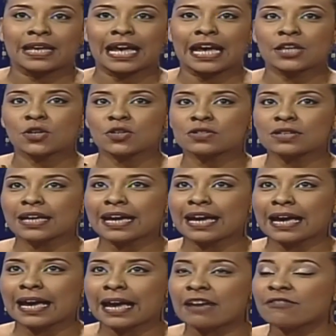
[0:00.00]
Ellos
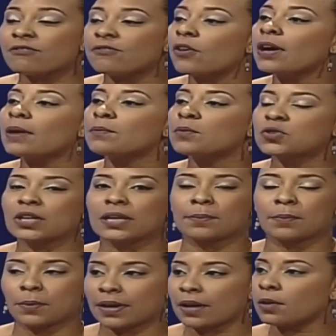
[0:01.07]
eh, enfocan mucho a
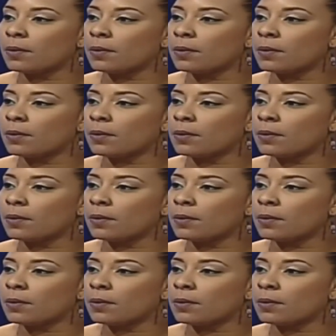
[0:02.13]
República